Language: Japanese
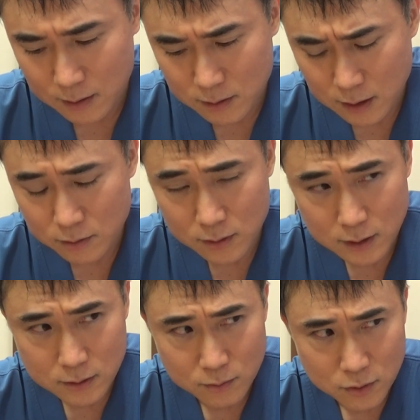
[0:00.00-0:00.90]
なので
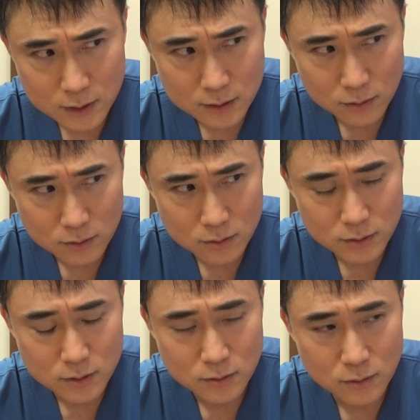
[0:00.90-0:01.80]
もしそういう
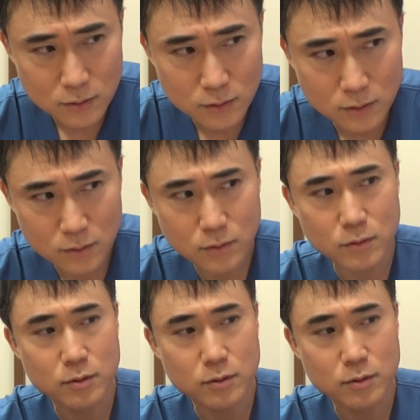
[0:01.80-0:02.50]
人の